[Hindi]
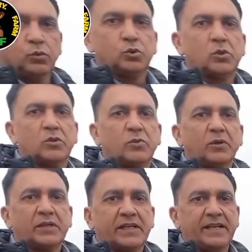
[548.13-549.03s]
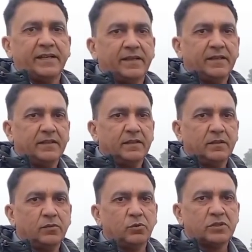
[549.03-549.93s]
दूसरे सुबह कटड़ी है
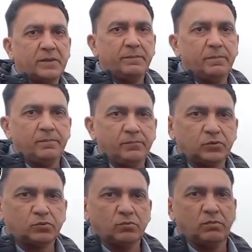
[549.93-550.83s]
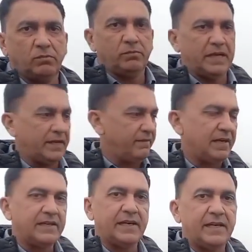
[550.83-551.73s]
दूसरे बहने
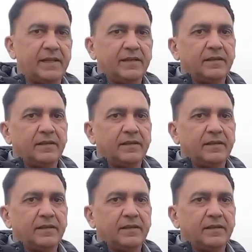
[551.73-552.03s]
वाली है